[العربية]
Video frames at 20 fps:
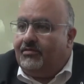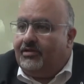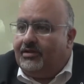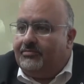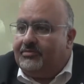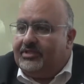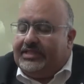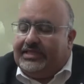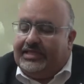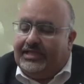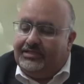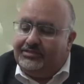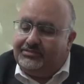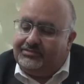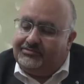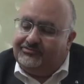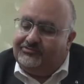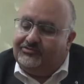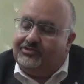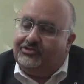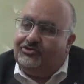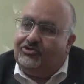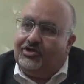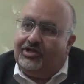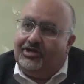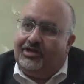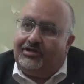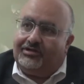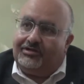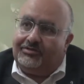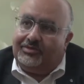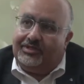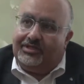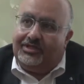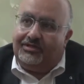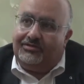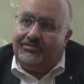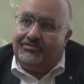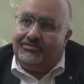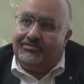لما دخلت في اللغه
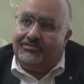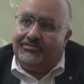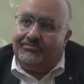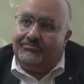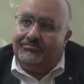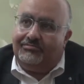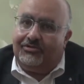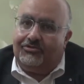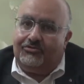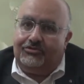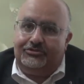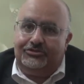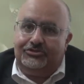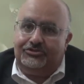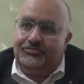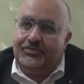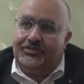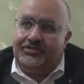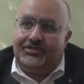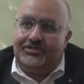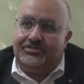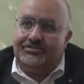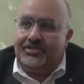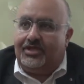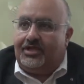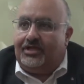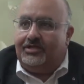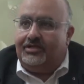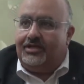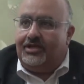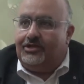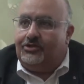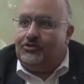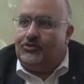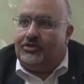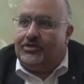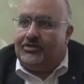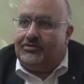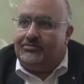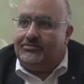العربيه ما كنتش بدرسها على انها
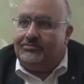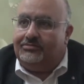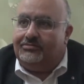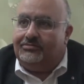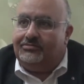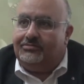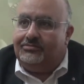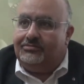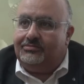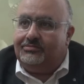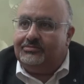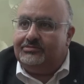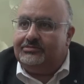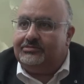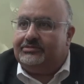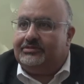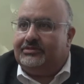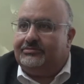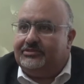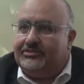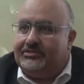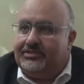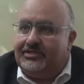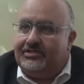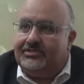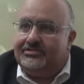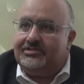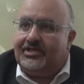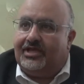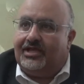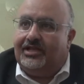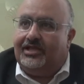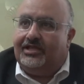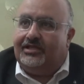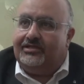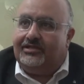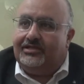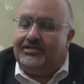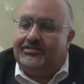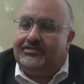لغه انت بتدرس على
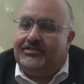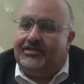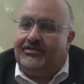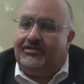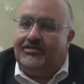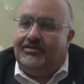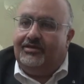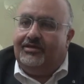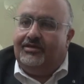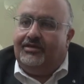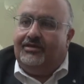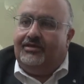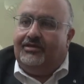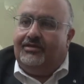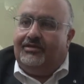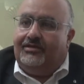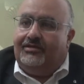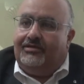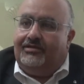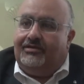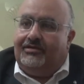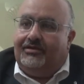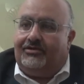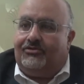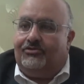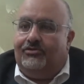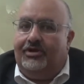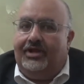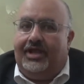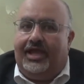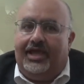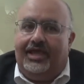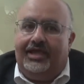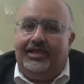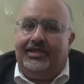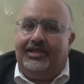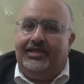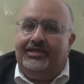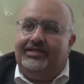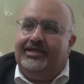ان انت كل
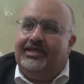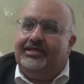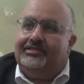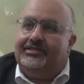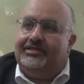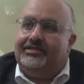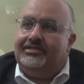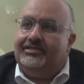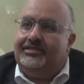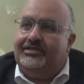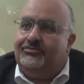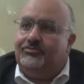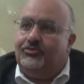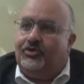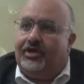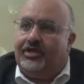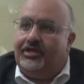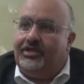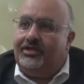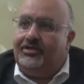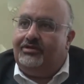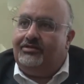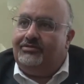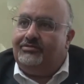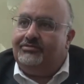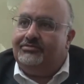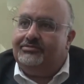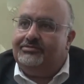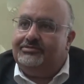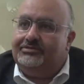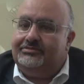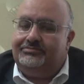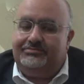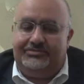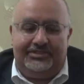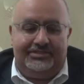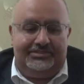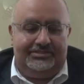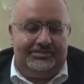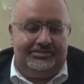حاجه ليها تكنيك معين
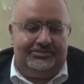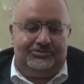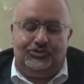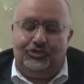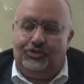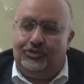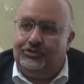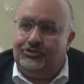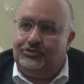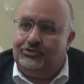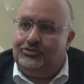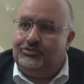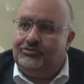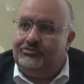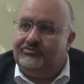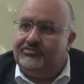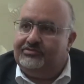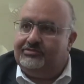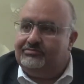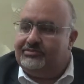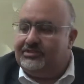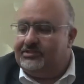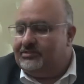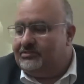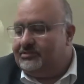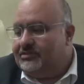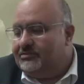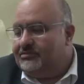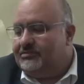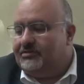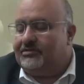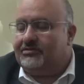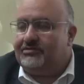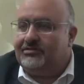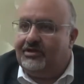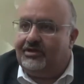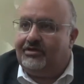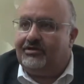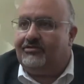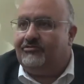تبتدي تحطه تبتدي تقدر
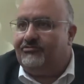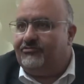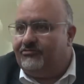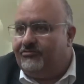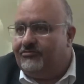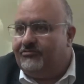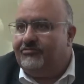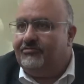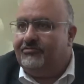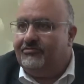تعرف